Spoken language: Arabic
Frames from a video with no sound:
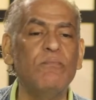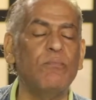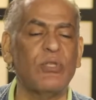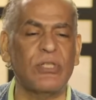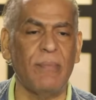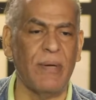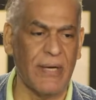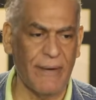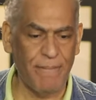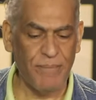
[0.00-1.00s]
مستمره
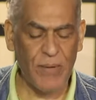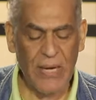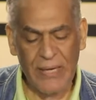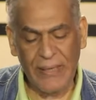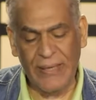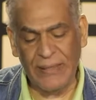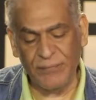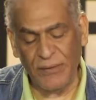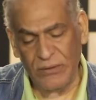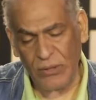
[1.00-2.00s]
جت
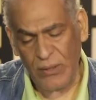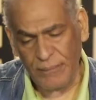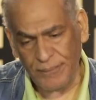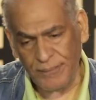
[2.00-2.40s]
فتره